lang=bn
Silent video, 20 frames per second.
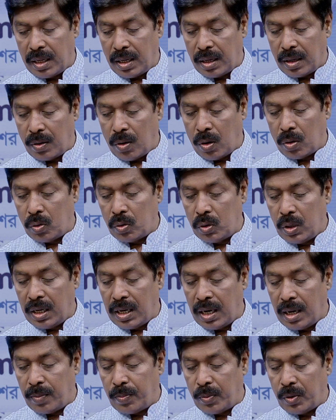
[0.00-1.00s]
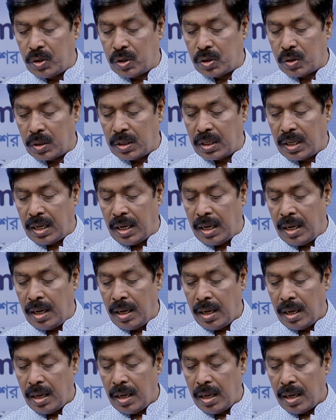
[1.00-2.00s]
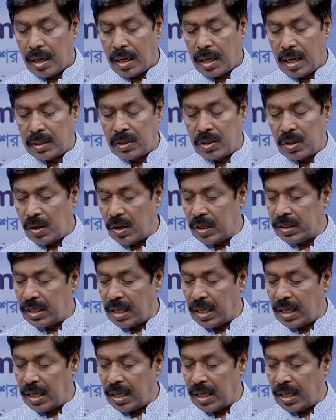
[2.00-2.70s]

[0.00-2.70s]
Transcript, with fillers: গণ অধিকার পরিষদকে কার্যালয় ছাড়ার